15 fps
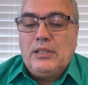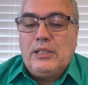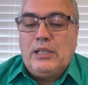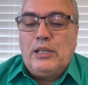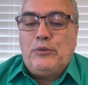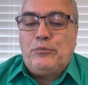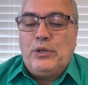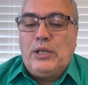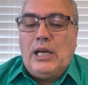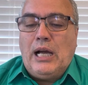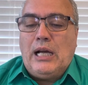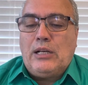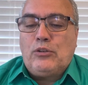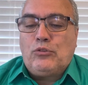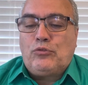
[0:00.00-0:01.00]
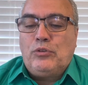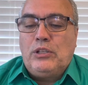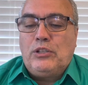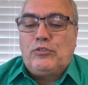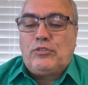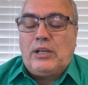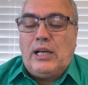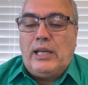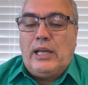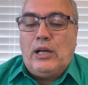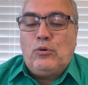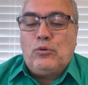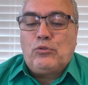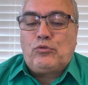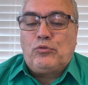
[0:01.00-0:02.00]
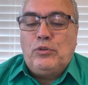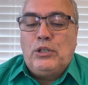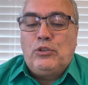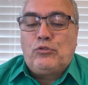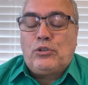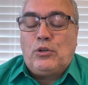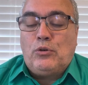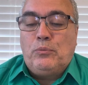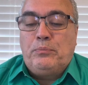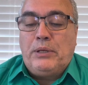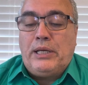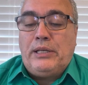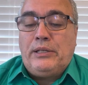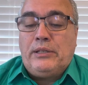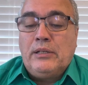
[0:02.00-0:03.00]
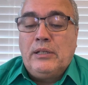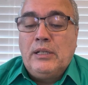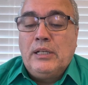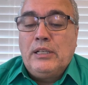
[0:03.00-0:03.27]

E enviaram os filhos de Israel, os filhos de Rubem